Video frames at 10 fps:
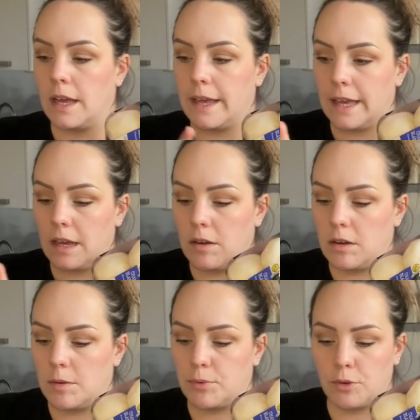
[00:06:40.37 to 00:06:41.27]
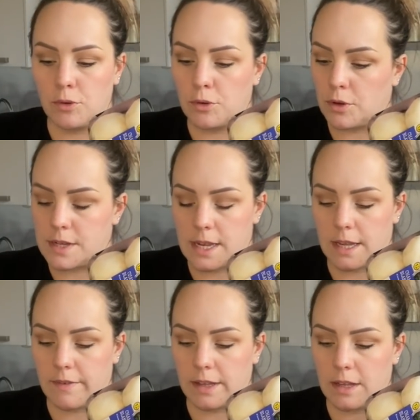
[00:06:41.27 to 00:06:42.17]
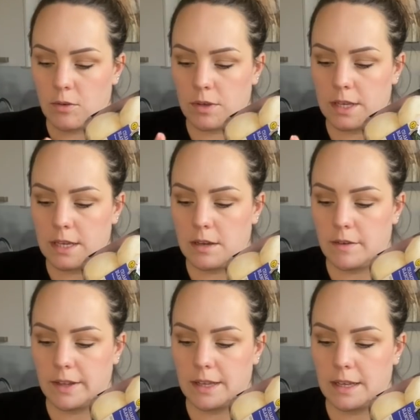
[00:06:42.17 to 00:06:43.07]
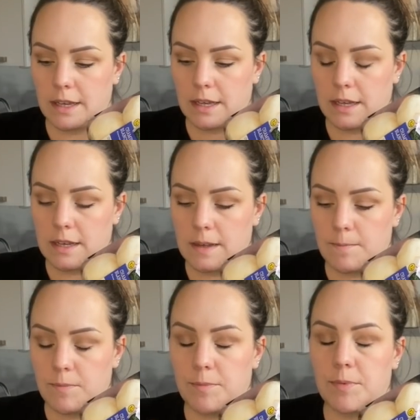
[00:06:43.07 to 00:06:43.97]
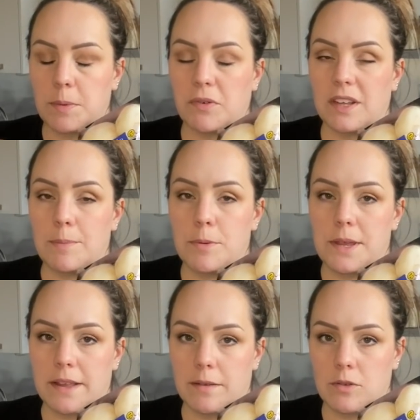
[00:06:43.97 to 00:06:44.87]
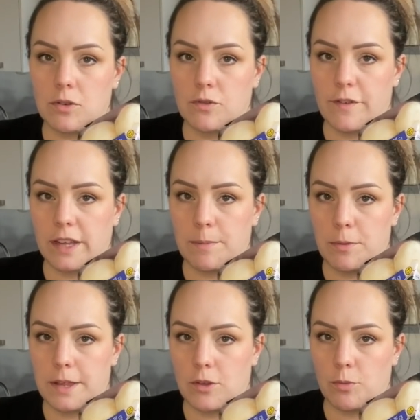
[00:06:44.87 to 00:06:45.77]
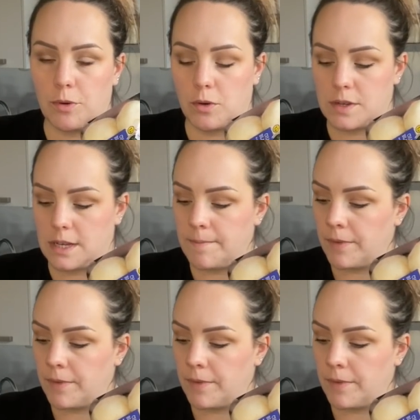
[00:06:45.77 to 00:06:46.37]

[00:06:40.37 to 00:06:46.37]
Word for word: Et euh, pour une autre recette avec des gnocchi, euh, avec des... c'est pour faire des paupiettes, parce que je vais faire des paupiettes de porc aussi